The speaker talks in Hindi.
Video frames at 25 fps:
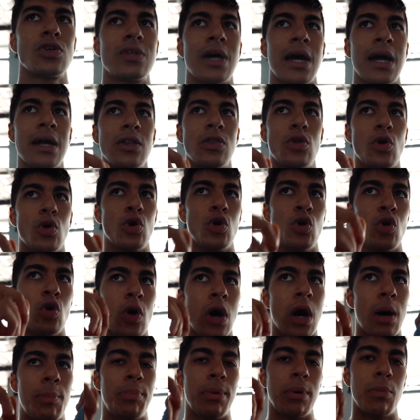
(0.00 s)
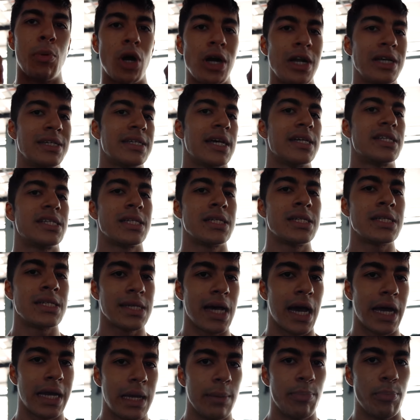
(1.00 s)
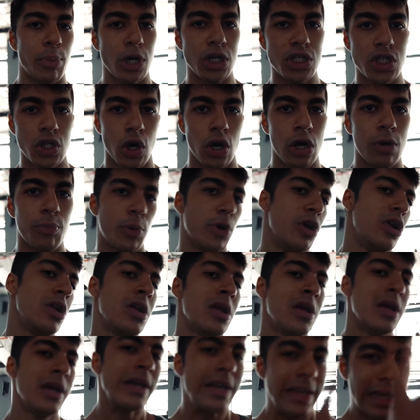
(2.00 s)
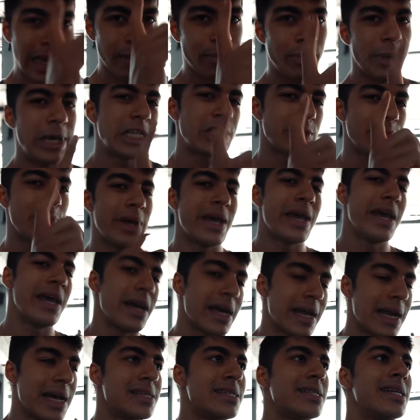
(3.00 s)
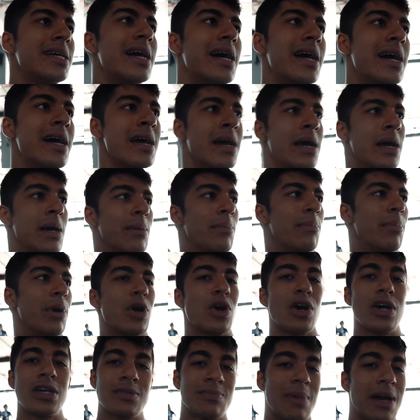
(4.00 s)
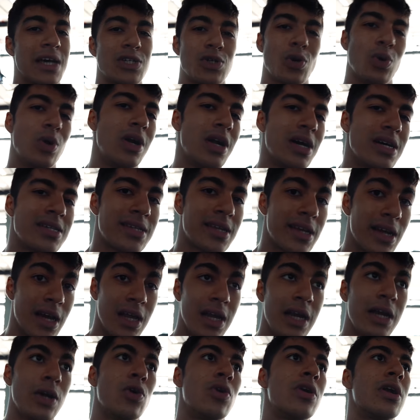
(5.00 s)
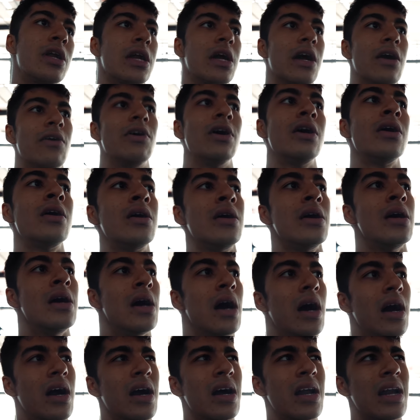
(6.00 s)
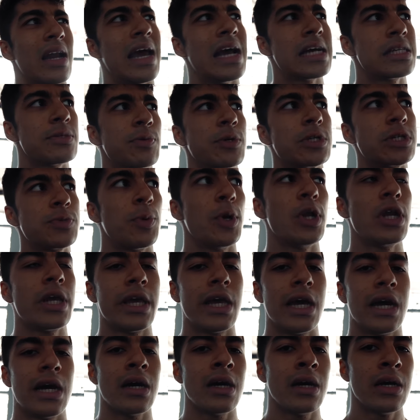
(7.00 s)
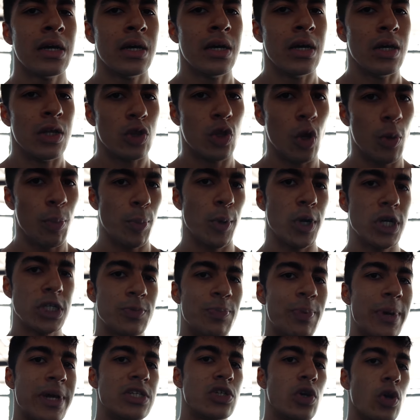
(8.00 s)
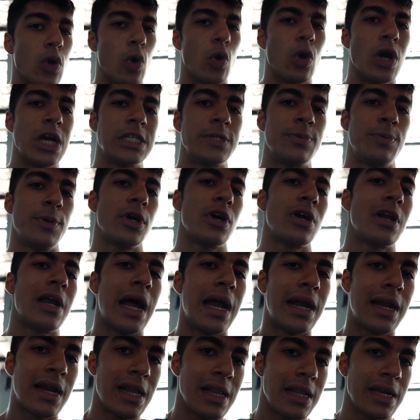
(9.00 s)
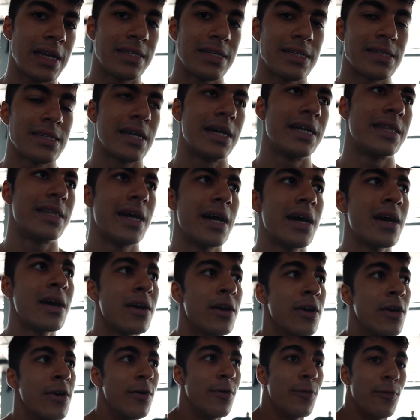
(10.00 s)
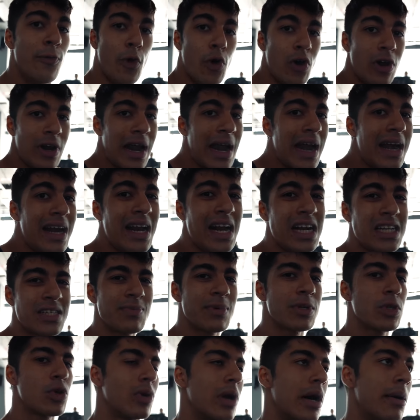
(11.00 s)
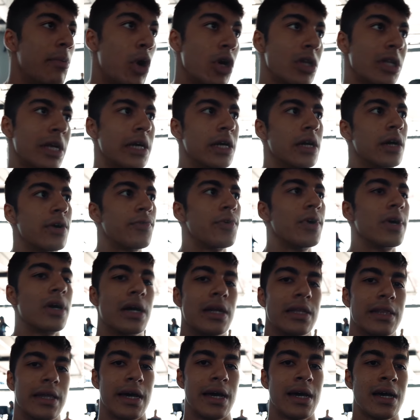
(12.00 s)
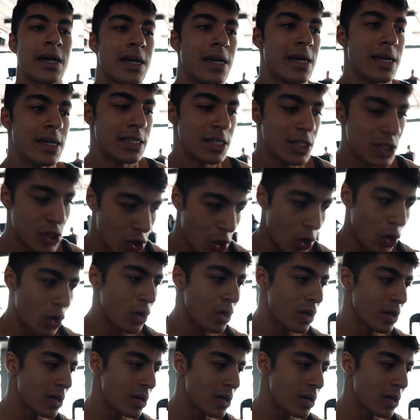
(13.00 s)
सो दैट दोनों अपर बॉडी सेशंस यानी पुश और पुल के बीच में एक रेस्ट डे आए बिकॉज माई शोल्डर्स रियली डोंट रिकवर अगर लेग्स पुश पुल किया तो पुश पे जो ओ और लैटरल रेजेस रहते हैं वो रेड हेल्थ में थोड़ा बहुत इंटरफियर करता है सो